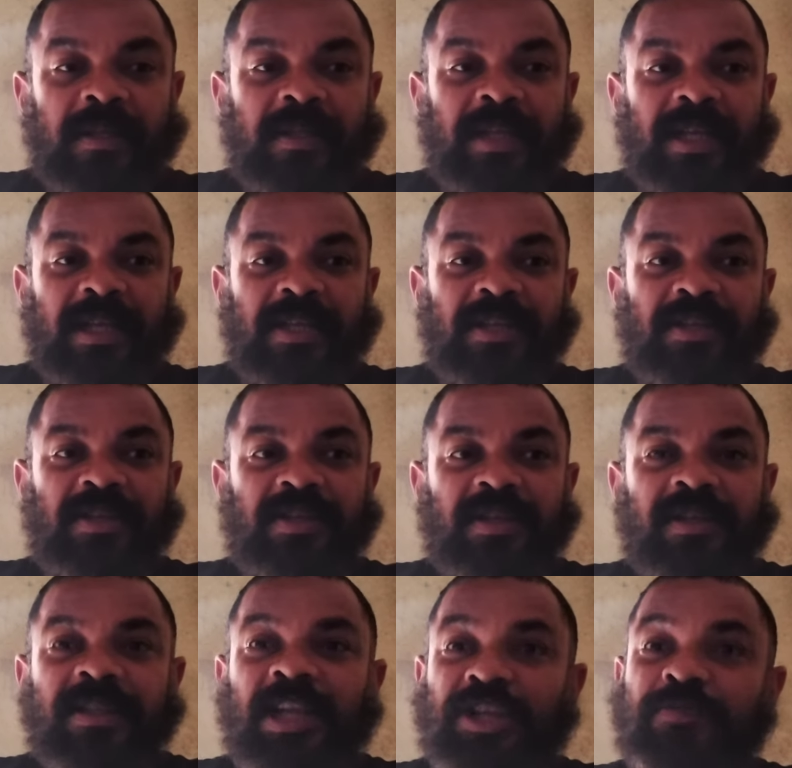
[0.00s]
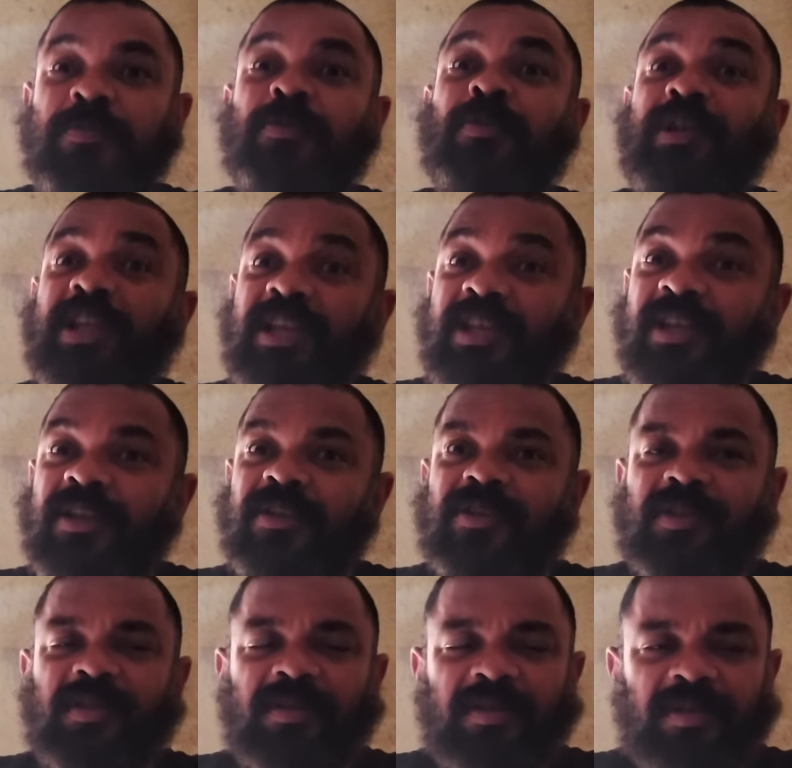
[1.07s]
das, das
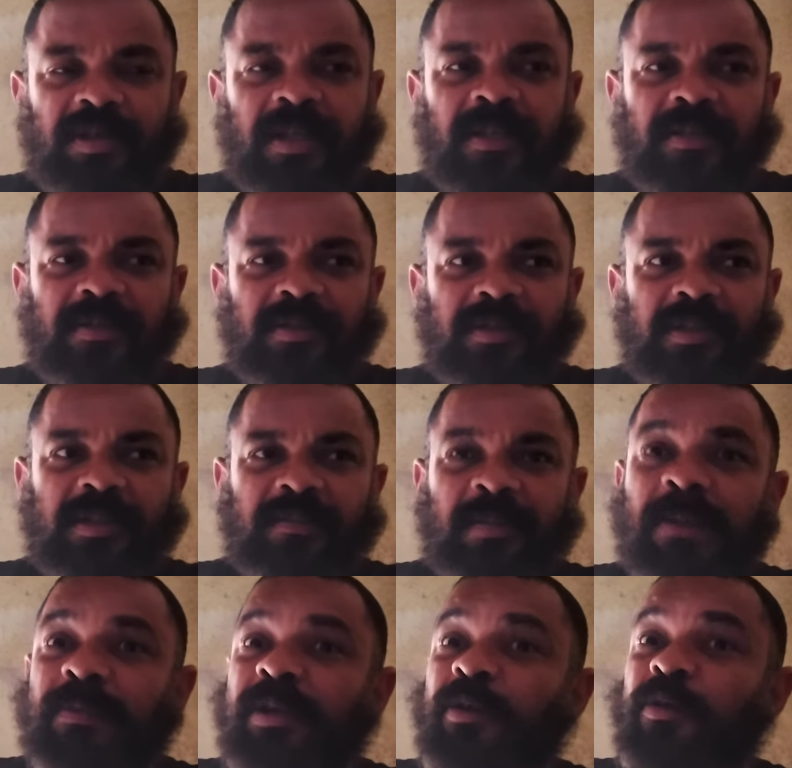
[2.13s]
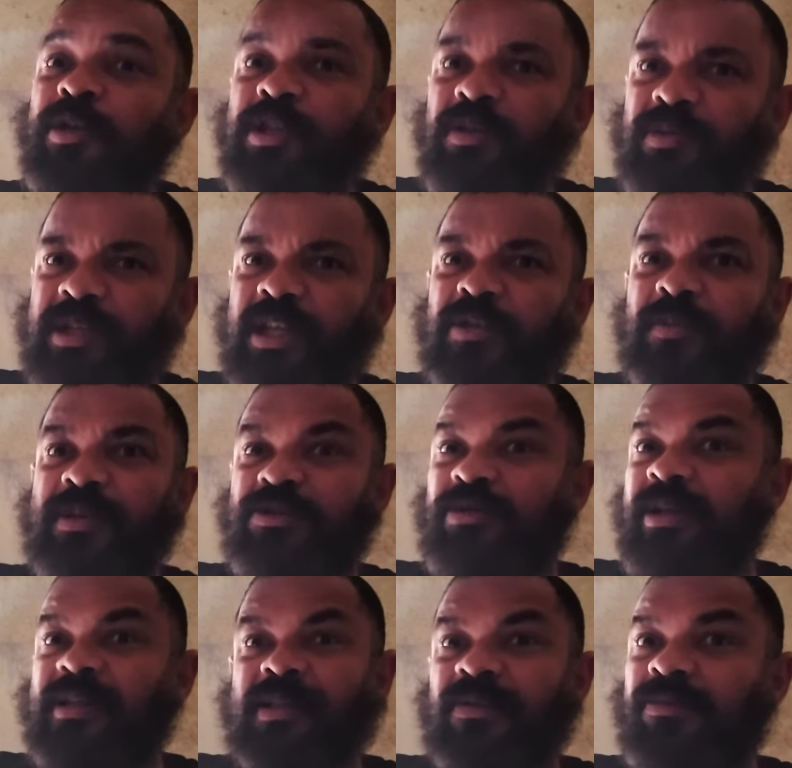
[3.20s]
minorias. Né? Mesmo que hoje não seja uma
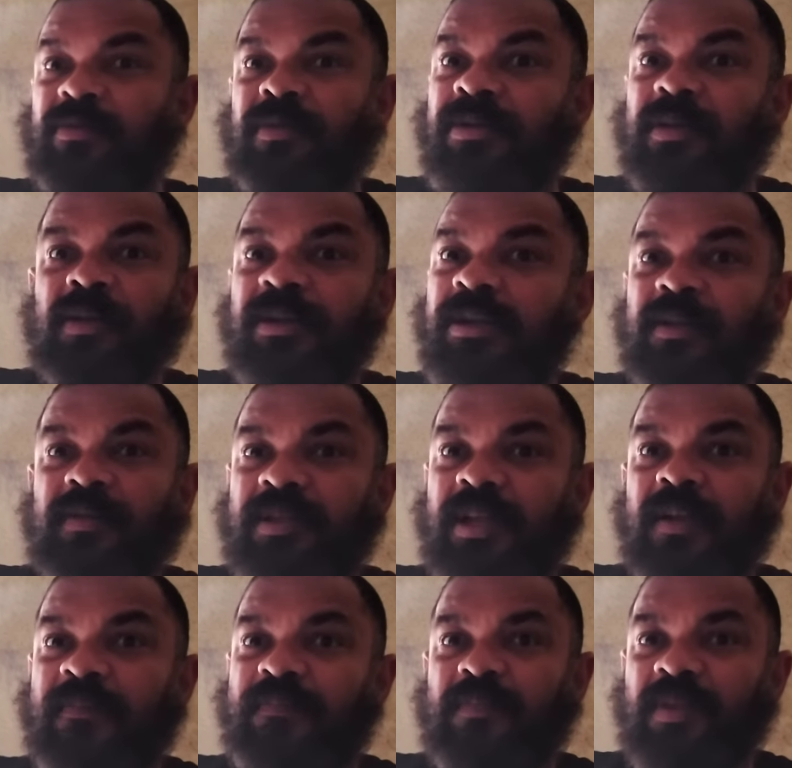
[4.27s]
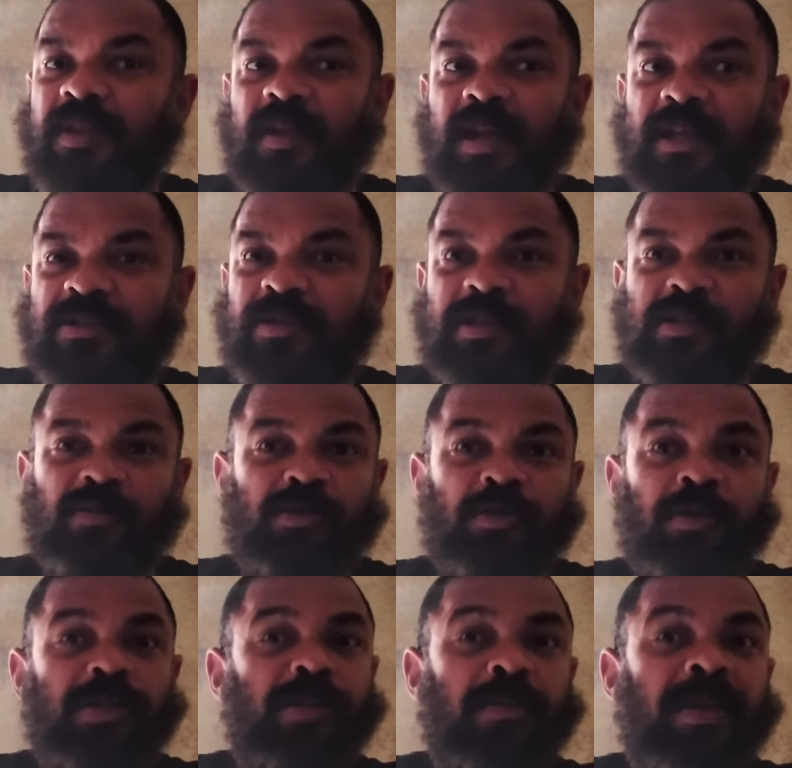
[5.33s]
situação, né? a situação de
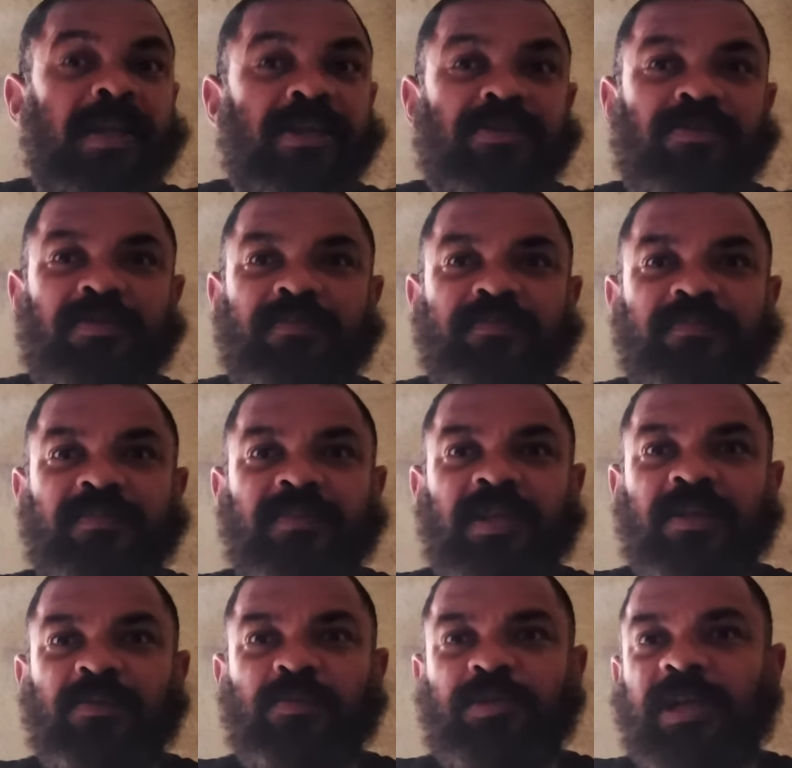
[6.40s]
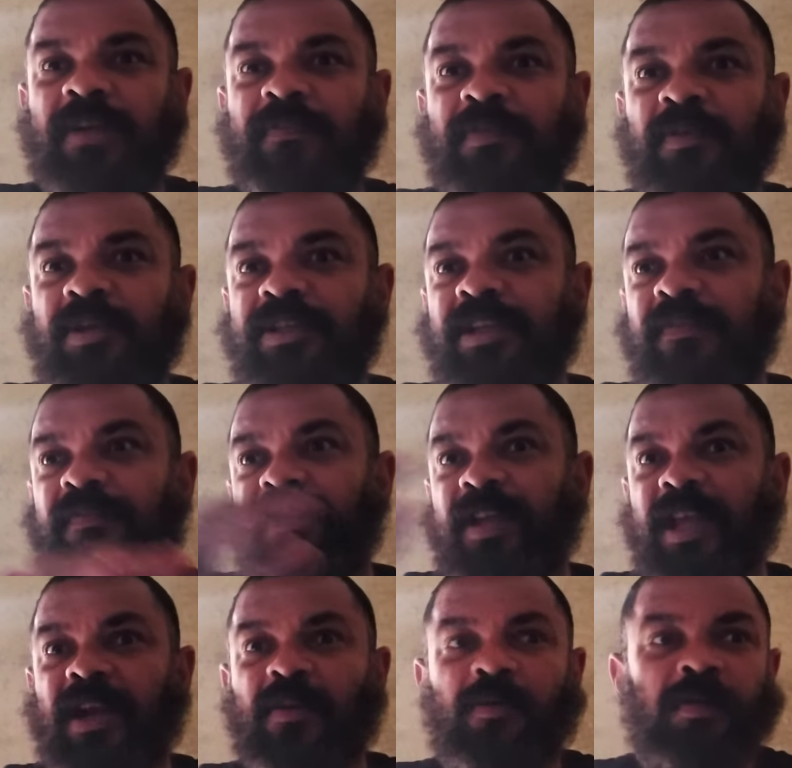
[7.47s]
hoje não é isso. Os Gaviões da
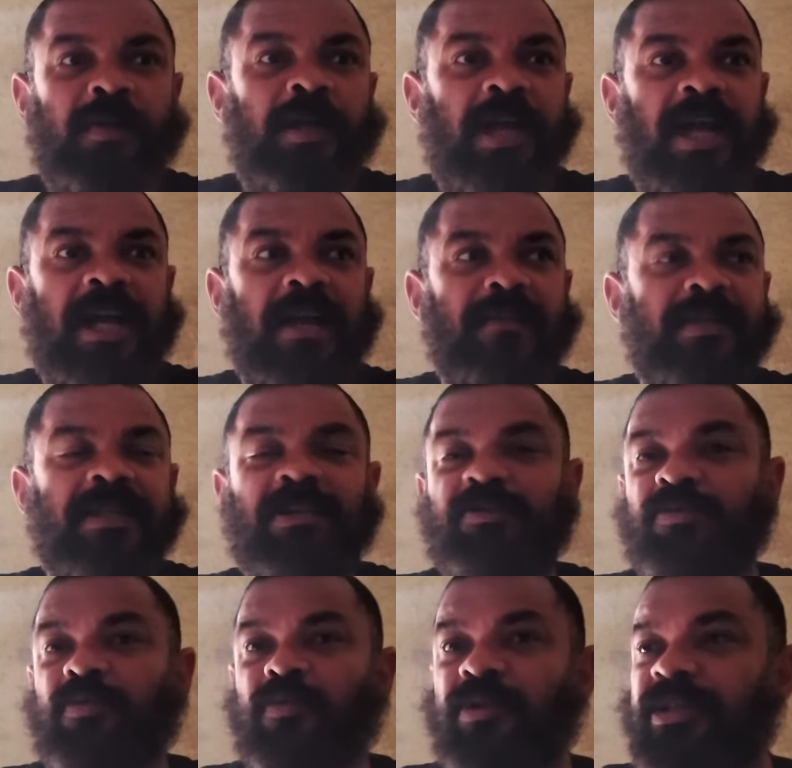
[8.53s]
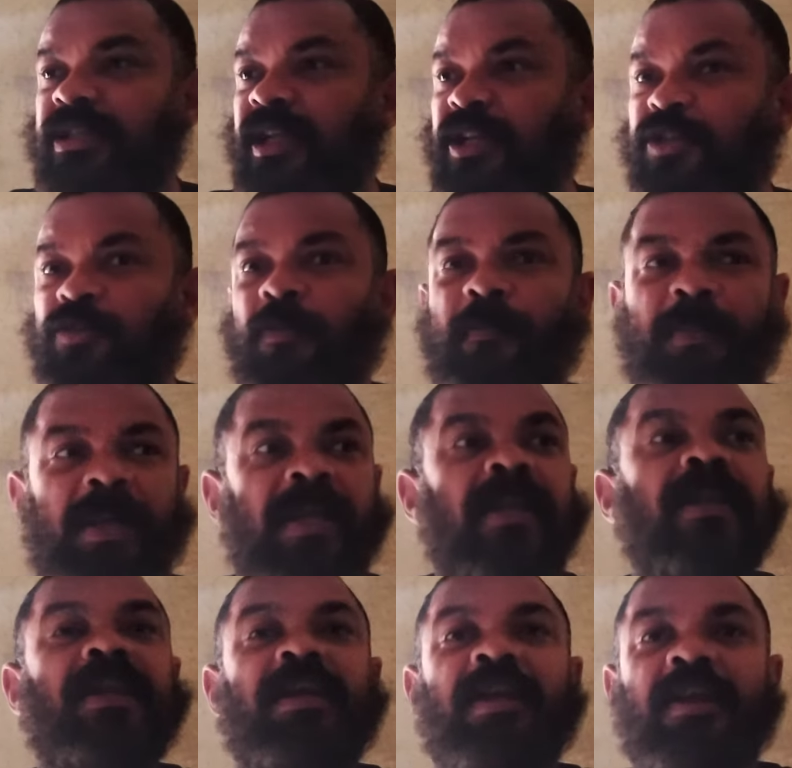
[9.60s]
Fiel, a camisa 12, a
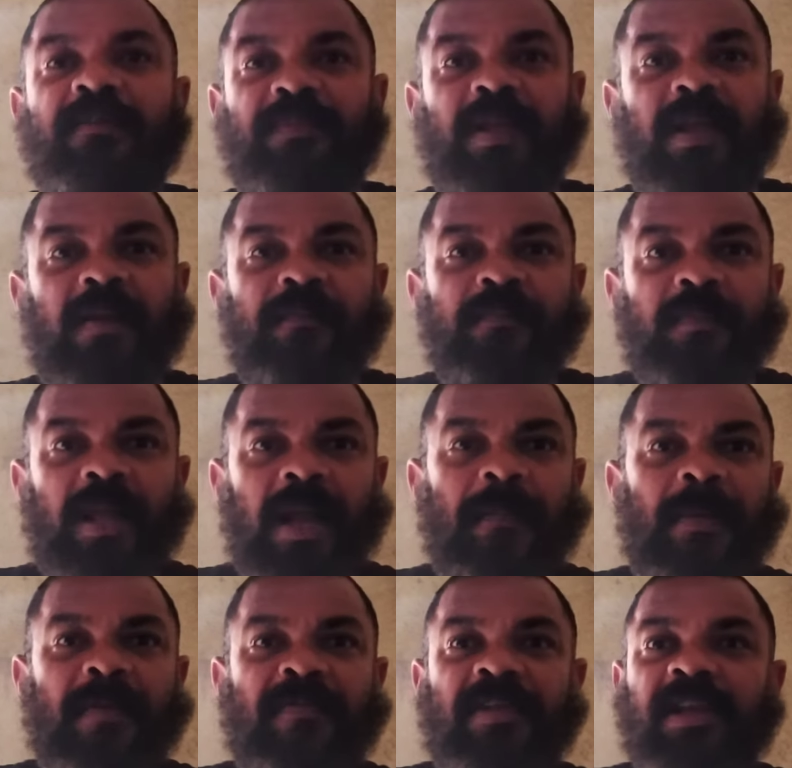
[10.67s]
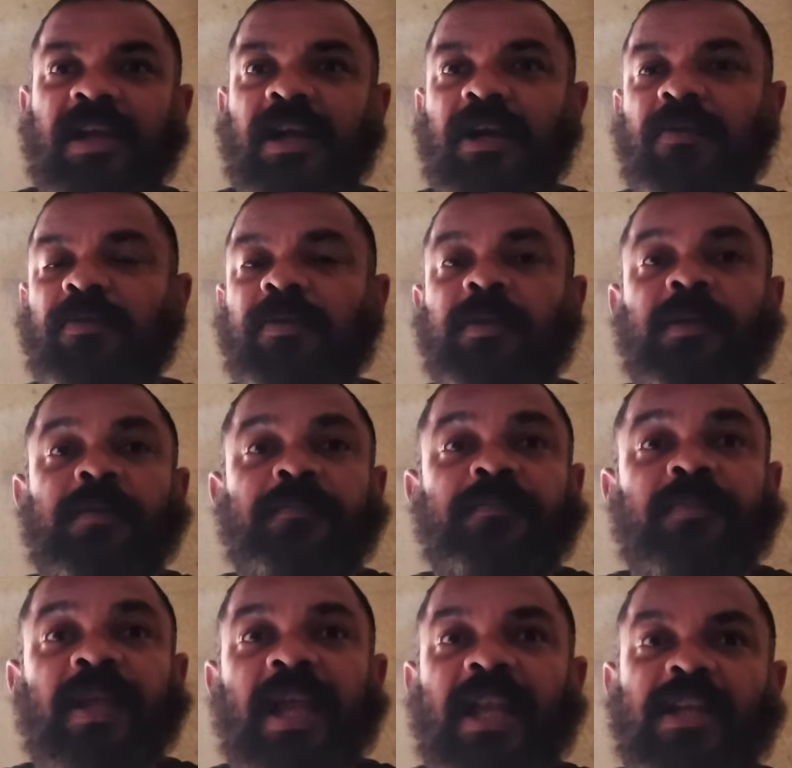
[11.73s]
Estupim, né? a Pavilhão,
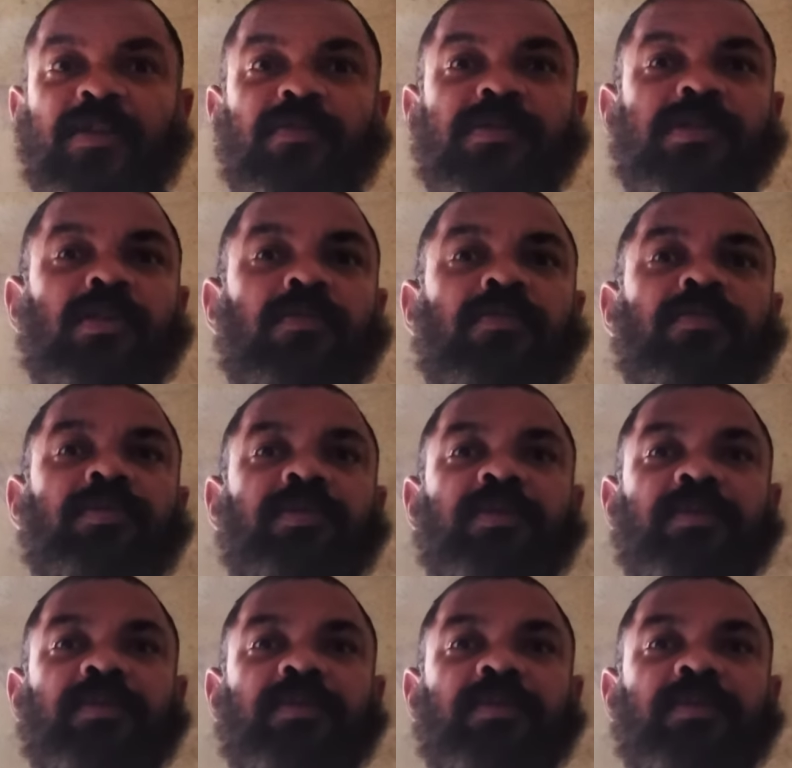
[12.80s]
elas não são